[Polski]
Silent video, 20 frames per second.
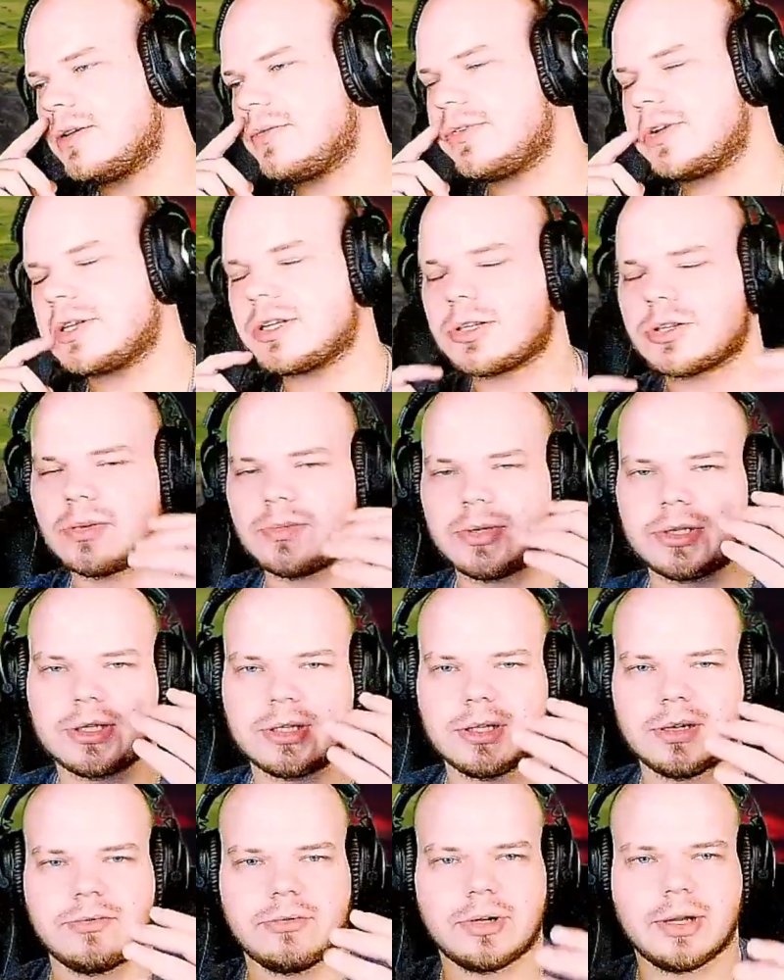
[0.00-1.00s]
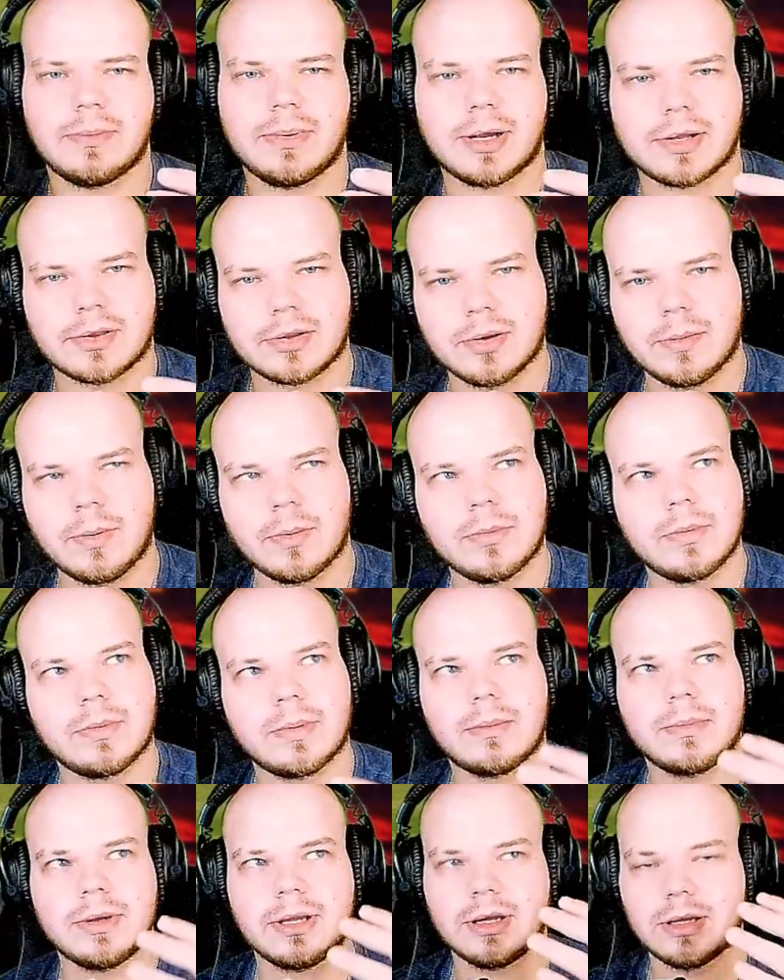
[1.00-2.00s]
wiecie, co mnie denerwuje bardzo? Bo my
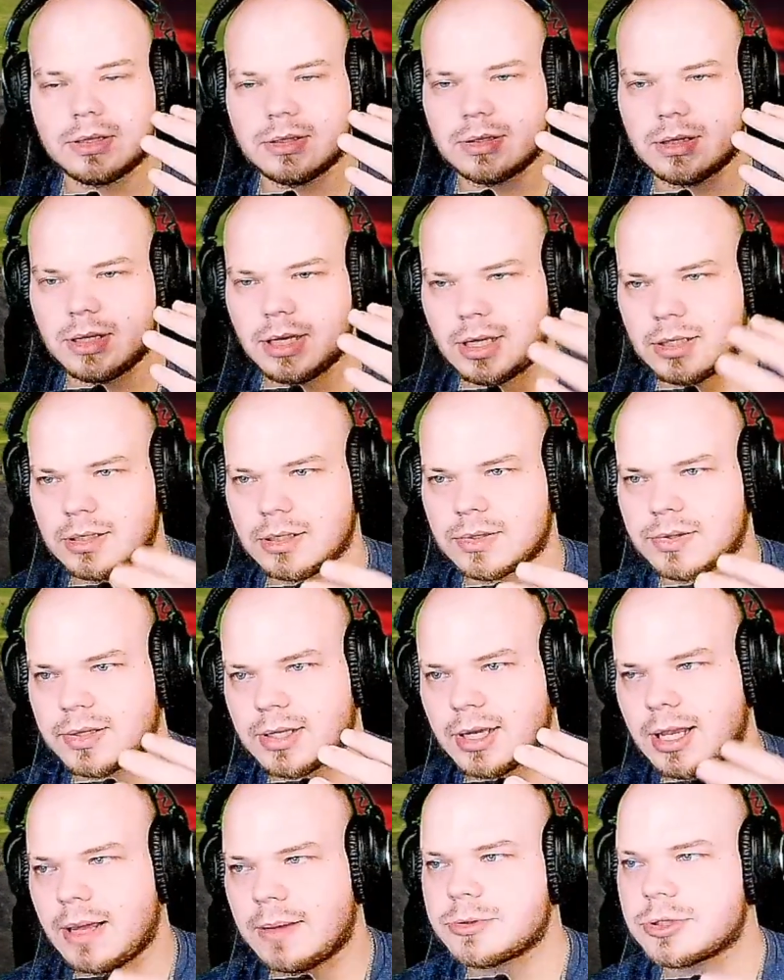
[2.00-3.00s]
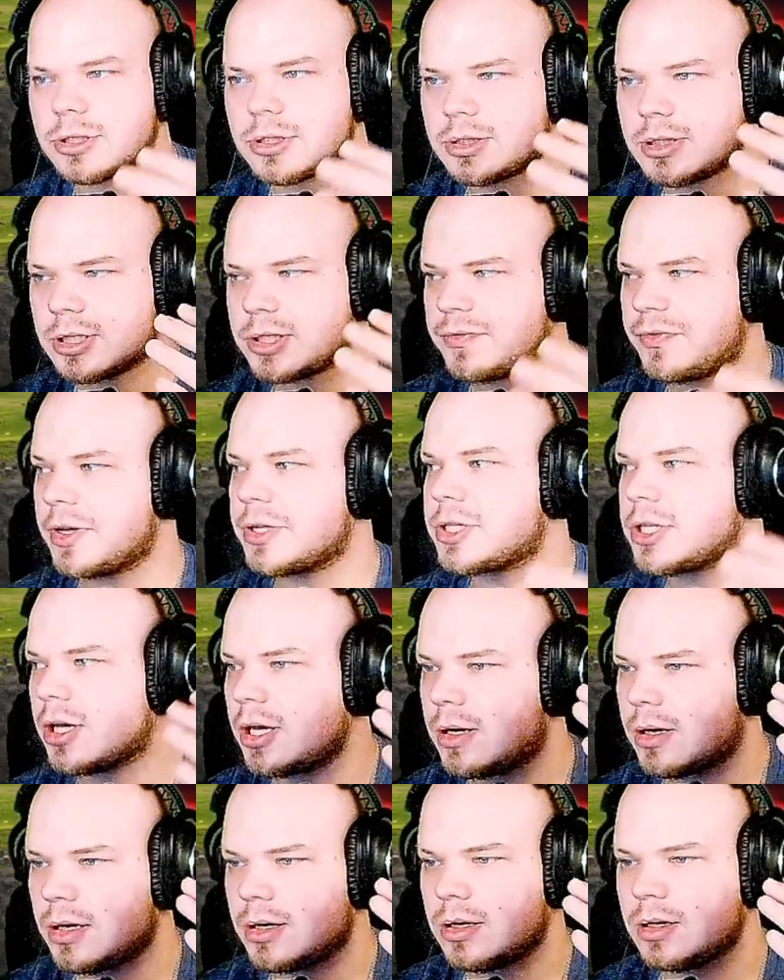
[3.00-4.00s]
mamy jednych z najlepszych na
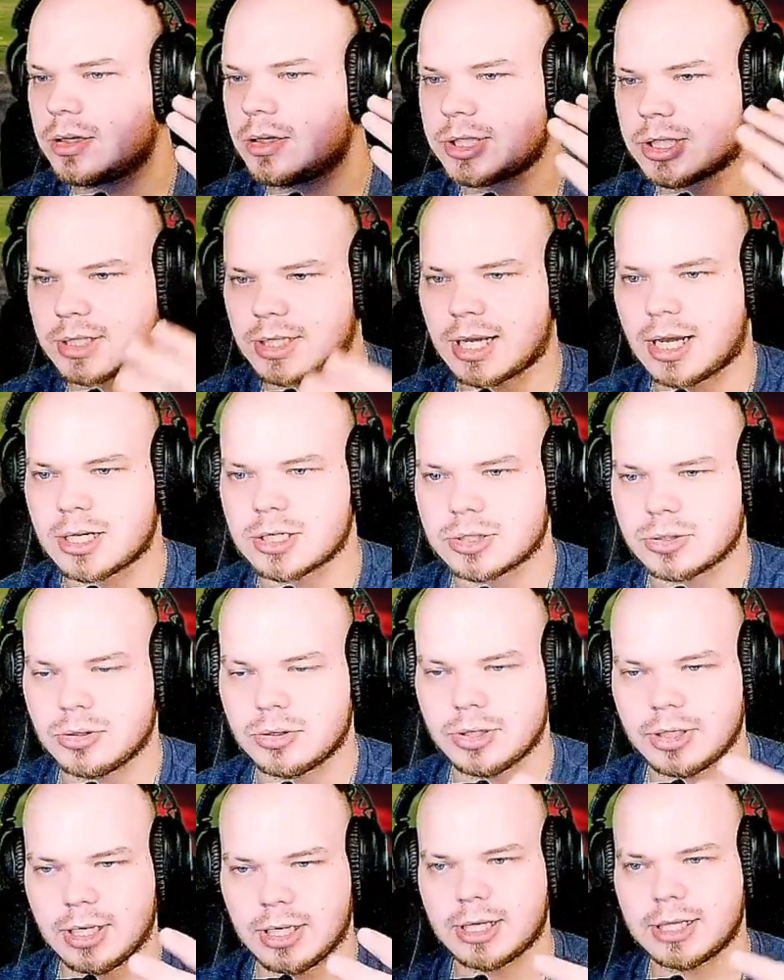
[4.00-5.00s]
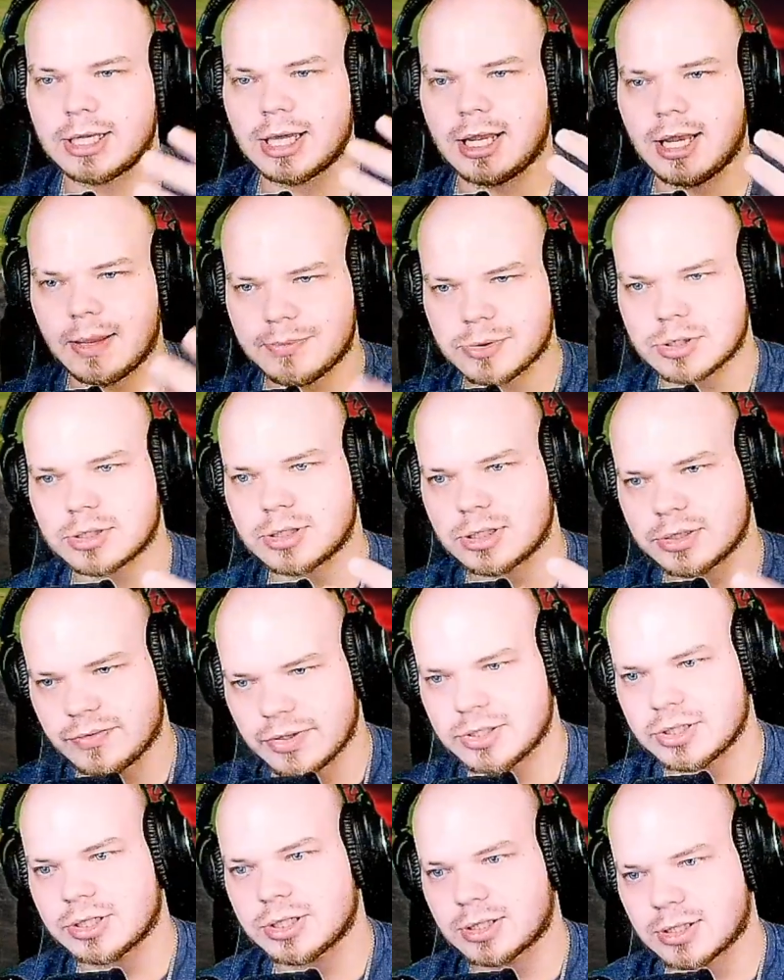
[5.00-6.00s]
świecie e, siatkarzy, o ile nie najlepszych na
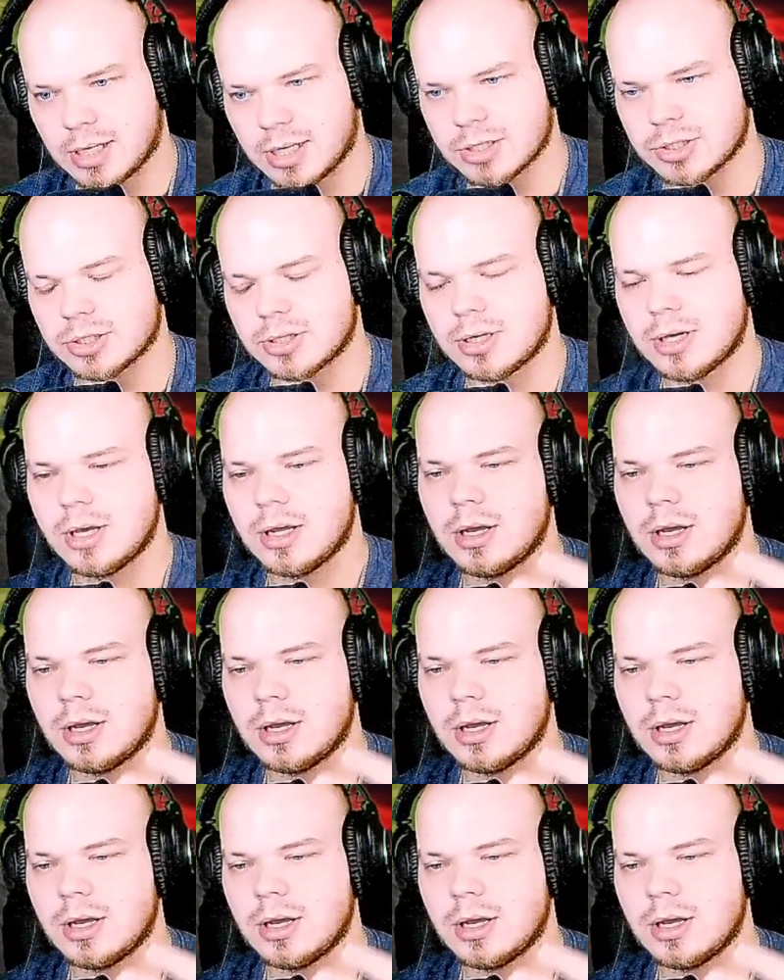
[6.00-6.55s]
świecie siatkarzy.